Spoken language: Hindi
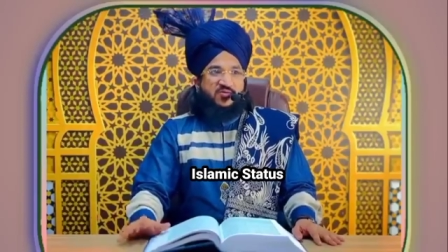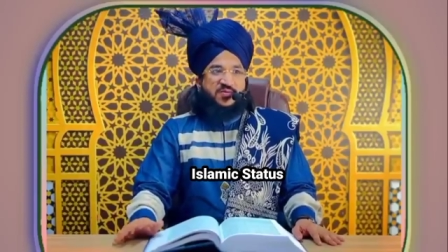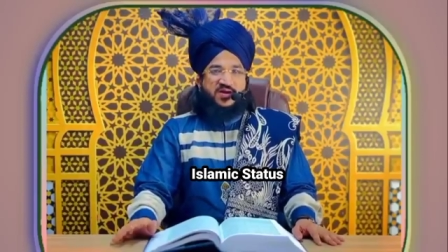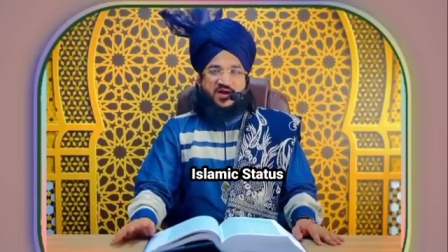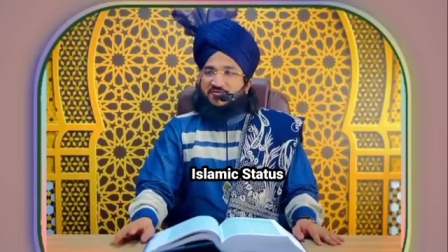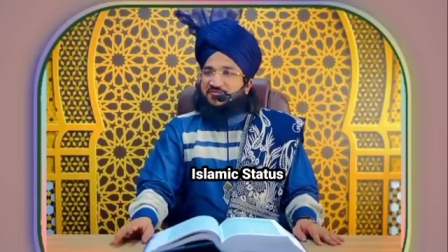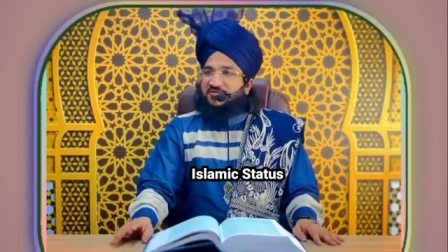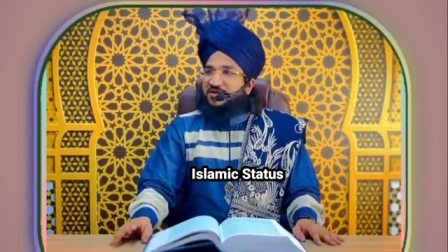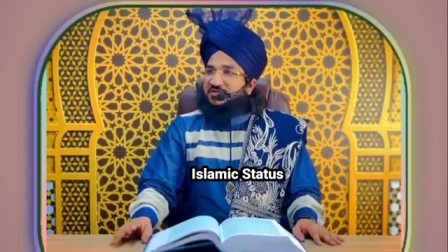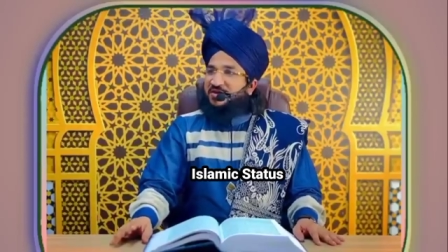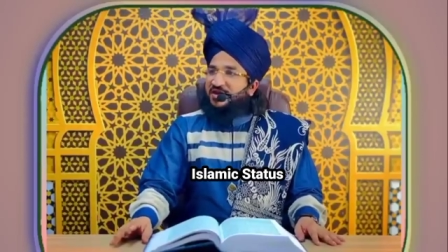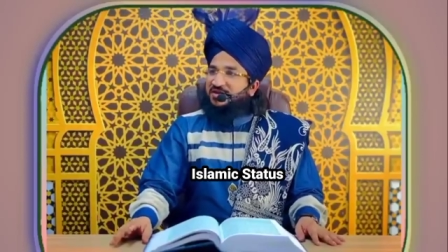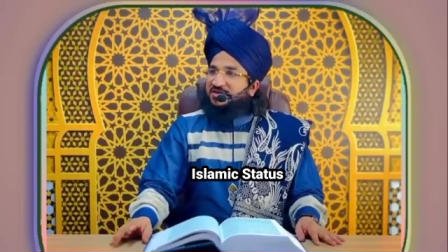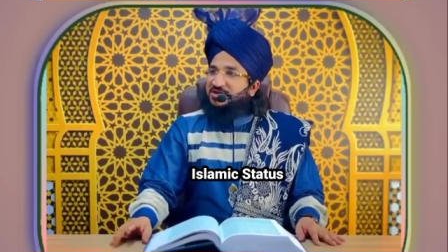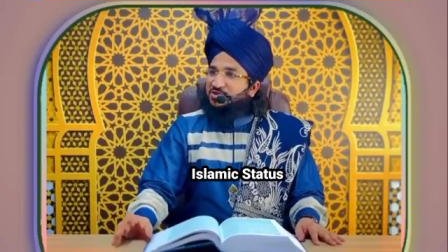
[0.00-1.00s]
और फिर हफ्ते
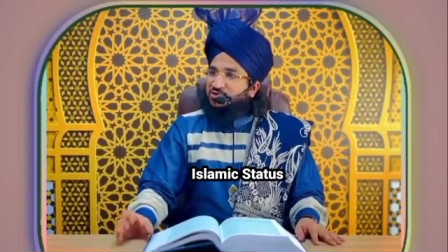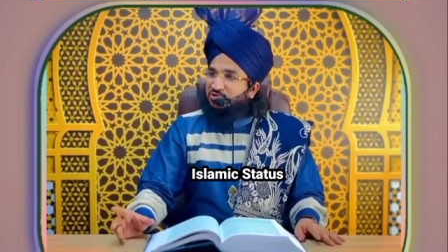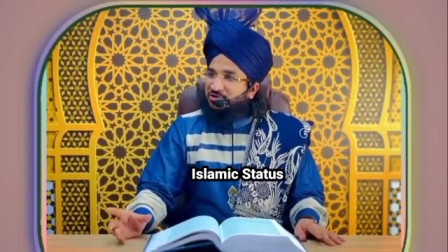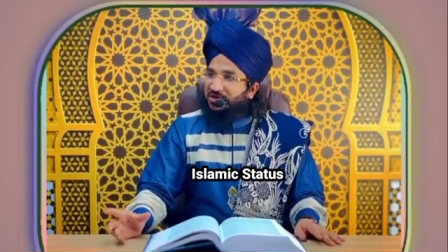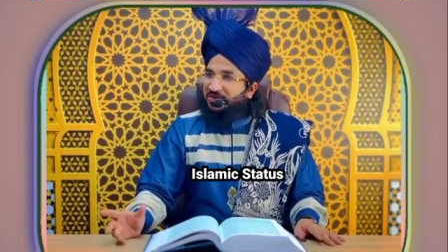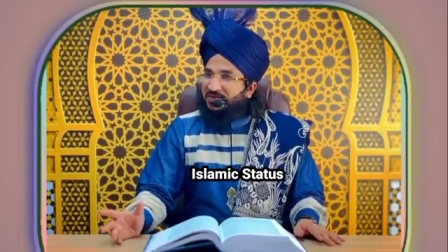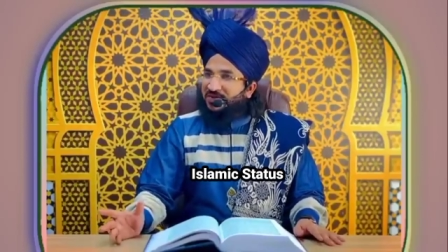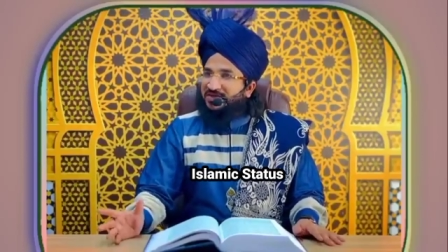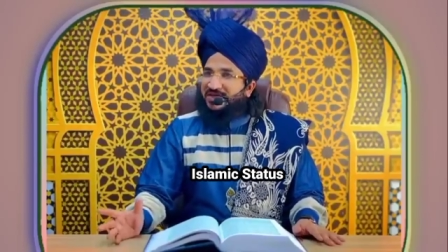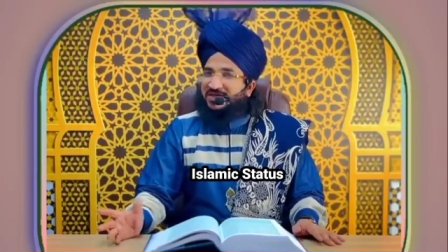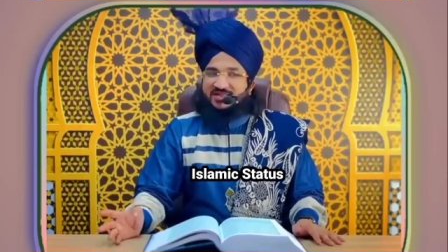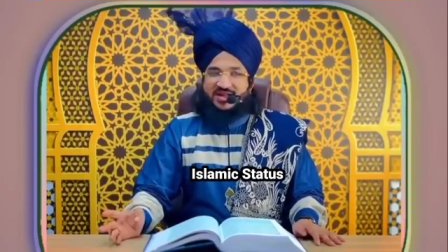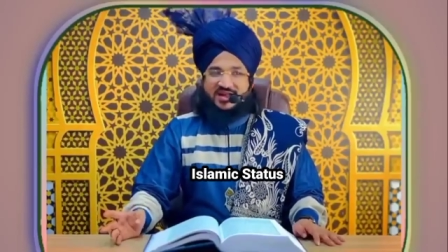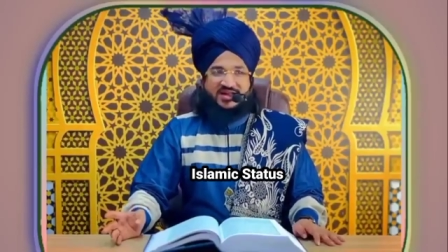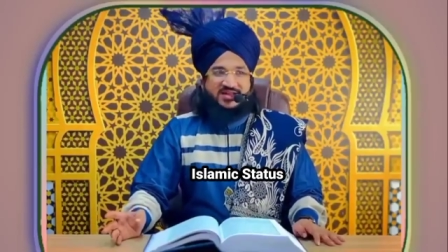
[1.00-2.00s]
में एक दिन छुट्टी पर
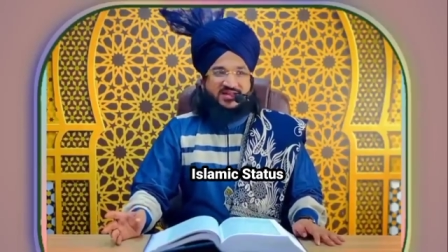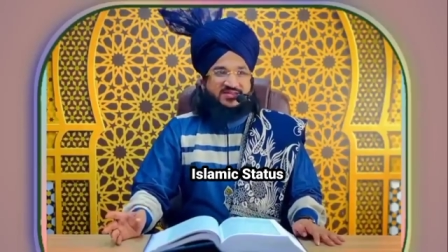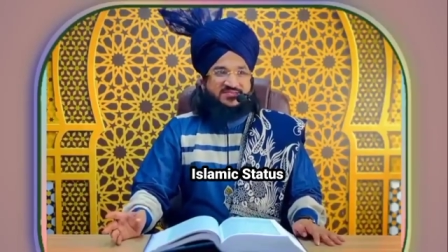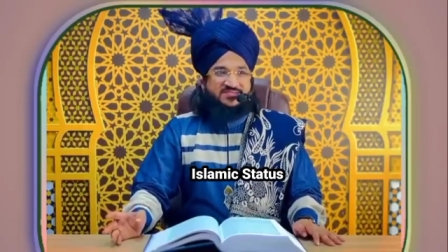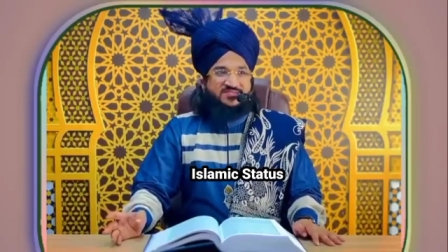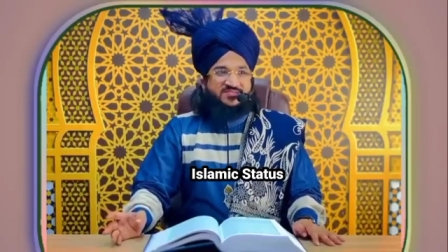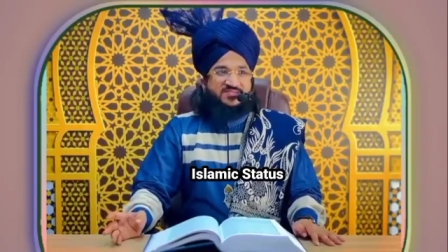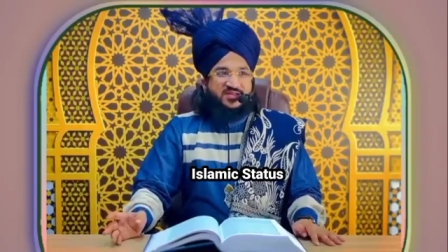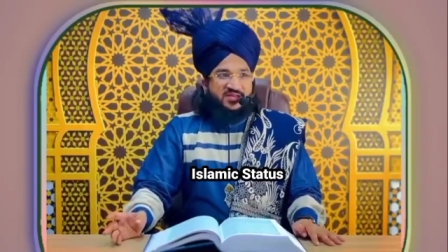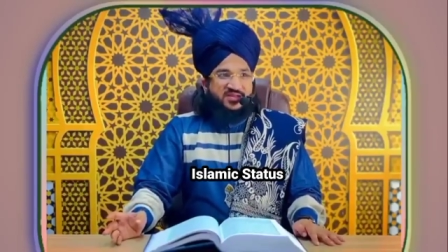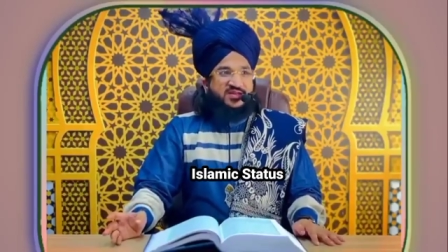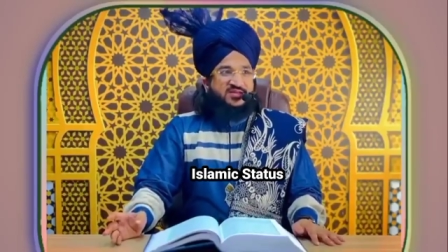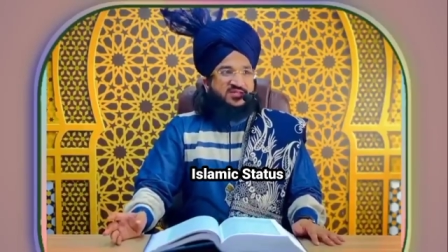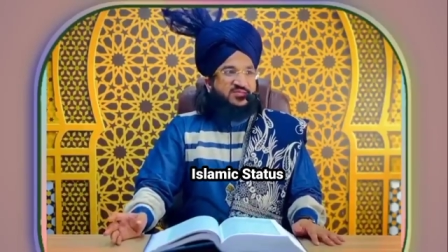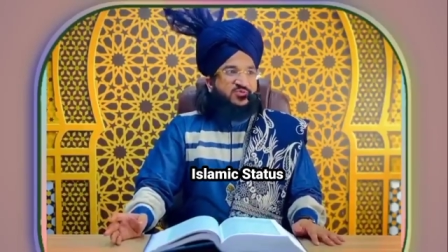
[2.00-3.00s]
जाता है
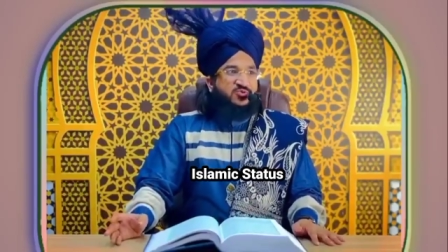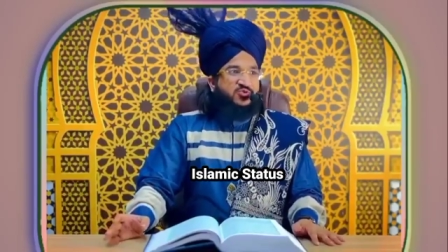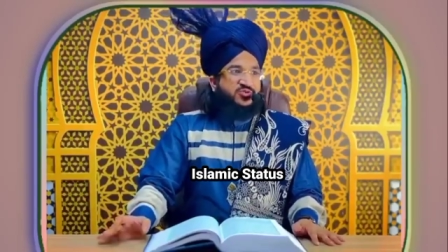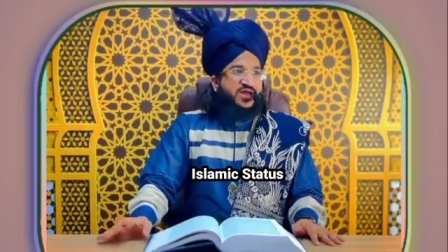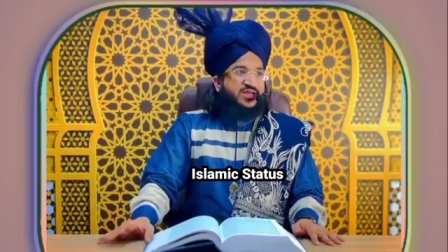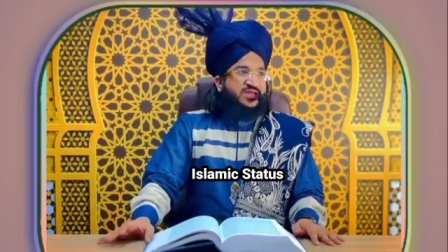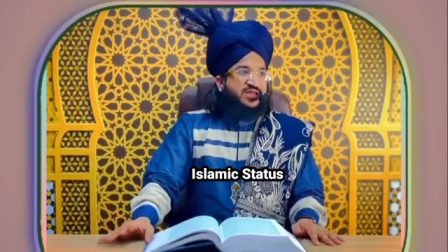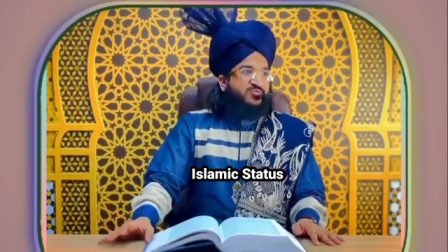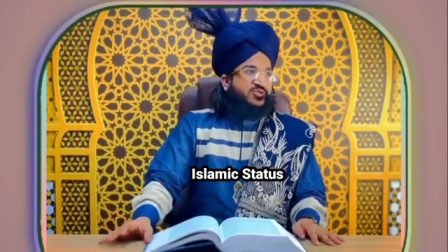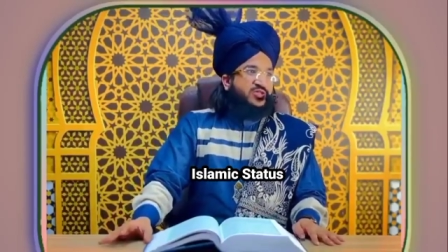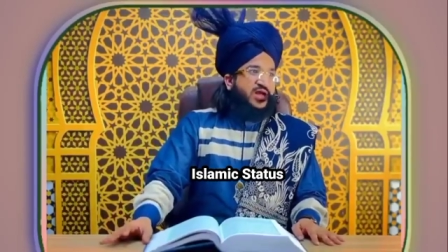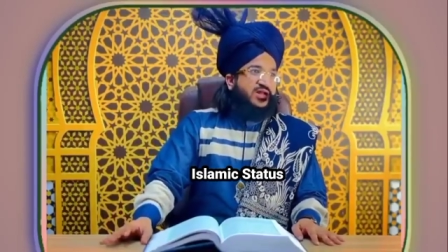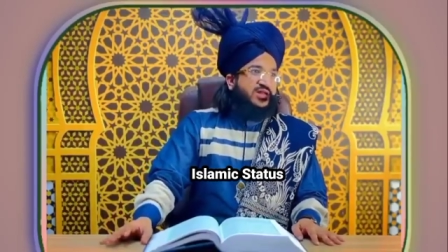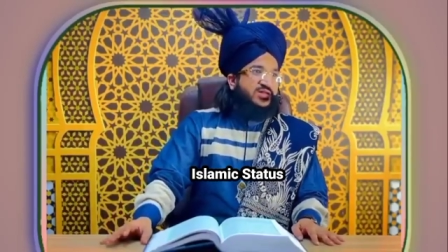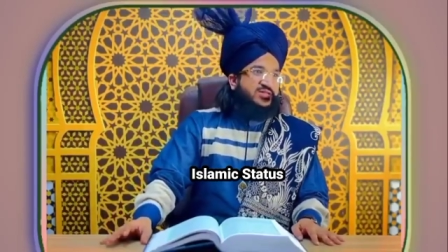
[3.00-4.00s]
ये सब खुदा के
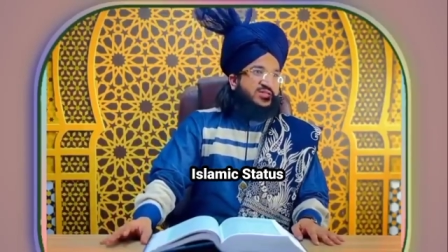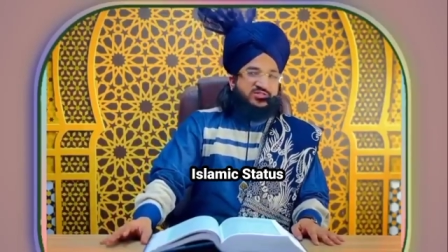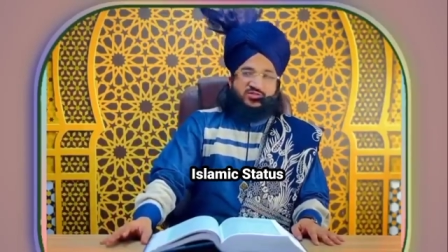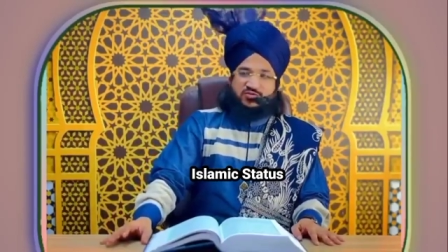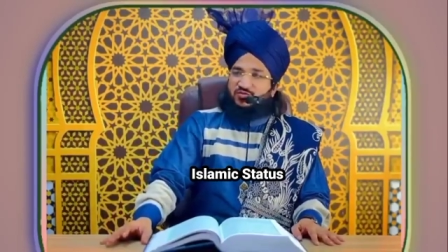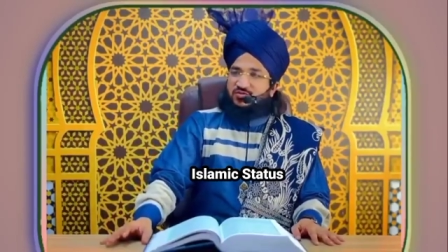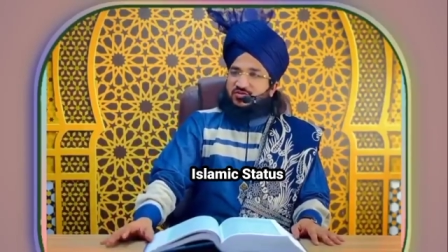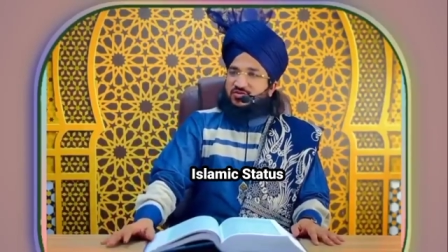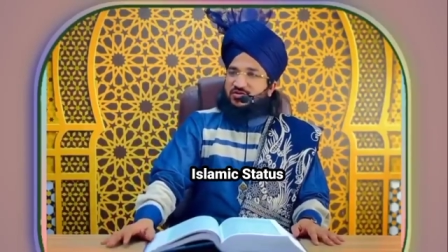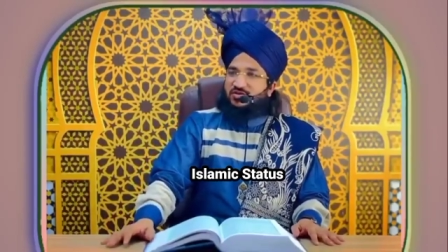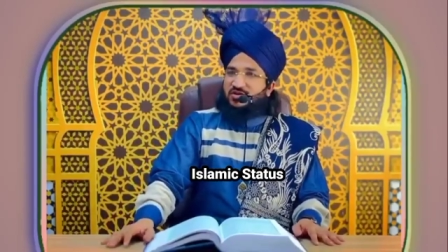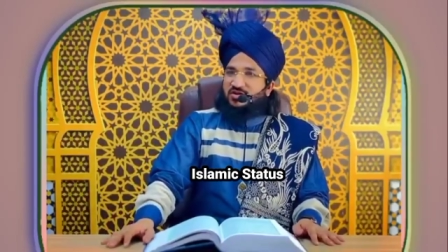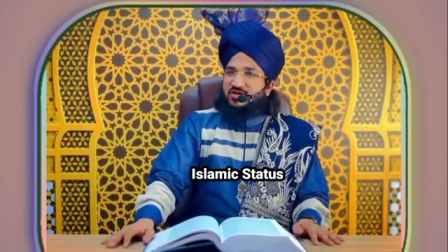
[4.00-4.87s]
मुतालिक तस्वूर